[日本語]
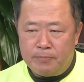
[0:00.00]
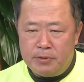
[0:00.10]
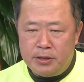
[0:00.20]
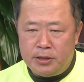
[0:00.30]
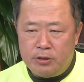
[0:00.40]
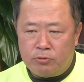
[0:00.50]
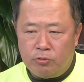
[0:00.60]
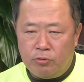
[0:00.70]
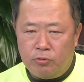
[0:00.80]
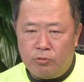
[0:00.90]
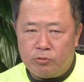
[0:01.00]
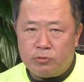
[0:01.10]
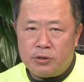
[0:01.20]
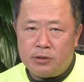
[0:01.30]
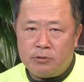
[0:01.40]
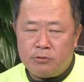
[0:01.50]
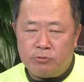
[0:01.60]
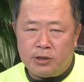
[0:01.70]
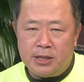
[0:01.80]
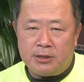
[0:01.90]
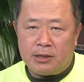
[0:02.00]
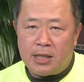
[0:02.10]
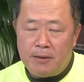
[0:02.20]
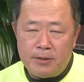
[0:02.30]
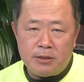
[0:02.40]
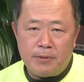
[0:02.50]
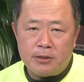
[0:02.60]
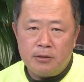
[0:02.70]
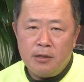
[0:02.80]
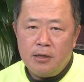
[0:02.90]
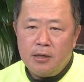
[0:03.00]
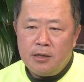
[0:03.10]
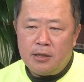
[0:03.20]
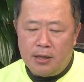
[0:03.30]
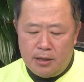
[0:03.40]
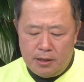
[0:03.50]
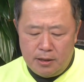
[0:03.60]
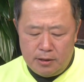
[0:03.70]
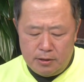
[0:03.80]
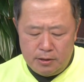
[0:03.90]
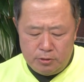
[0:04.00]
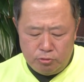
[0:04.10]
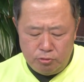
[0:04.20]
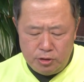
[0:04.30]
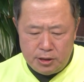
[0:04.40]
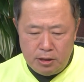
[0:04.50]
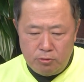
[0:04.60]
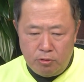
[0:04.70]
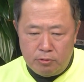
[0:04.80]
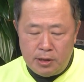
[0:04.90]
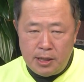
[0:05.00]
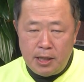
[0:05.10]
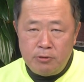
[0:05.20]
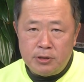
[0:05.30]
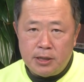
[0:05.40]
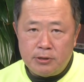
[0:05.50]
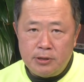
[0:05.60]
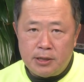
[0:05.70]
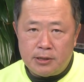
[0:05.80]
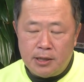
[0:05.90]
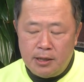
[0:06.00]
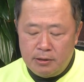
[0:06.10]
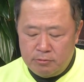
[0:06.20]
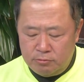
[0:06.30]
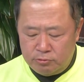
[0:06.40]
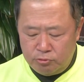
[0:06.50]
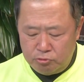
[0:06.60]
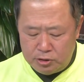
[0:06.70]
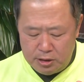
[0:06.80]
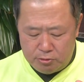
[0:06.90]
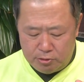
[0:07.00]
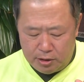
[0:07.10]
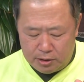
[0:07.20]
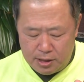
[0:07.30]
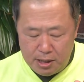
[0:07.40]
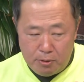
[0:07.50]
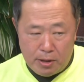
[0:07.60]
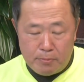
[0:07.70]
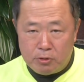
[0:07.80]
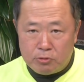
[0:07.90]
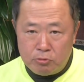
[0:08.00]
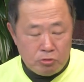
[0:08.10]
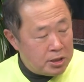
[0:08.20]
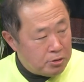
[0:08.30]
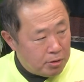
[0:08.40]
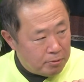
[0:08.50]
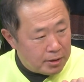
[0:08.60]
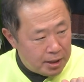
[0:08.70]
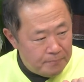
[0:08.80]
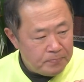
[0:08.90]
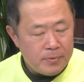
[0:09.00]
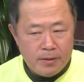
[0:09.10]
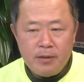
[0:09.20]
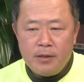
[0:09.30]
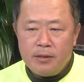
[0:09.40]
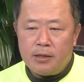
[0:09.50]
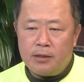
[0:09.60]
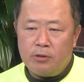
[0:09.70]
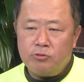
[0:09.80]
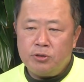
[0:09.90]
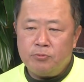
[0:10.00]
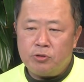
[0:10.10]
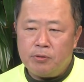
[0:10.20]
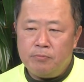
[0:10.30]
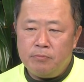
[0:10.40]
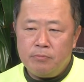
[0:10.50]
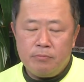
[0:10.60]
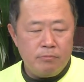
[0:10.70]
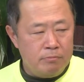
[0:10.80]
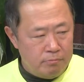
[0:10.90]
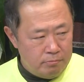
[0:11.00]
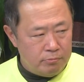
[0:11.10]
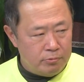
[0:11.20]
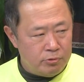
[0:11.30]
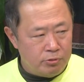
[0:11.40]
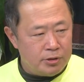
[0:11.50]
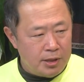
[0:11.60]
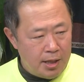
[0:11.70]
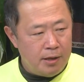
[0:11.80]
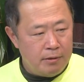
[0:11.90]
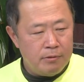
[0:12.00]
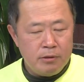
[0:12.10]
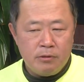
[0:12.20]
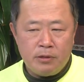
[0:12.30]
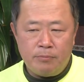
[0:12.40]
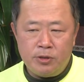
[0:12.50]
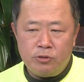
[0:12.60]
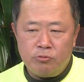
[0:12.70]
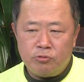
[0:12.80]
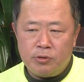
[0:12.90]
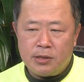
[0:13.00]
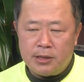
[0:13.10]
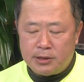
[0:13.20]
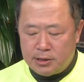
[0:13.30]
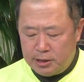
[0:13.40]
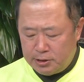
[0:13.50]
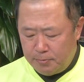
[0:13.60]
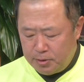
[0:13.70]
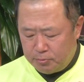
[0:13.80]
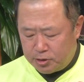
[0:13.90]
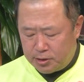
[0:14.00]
民進党を支持率が低迷してます。でちょうど1年後、来年の1月にですね、この総統選挙が、天下分け目の総統選挙があるわけですね。だから何としても、もうすぐですね。うん、そうですね。民進党に勝つためにもで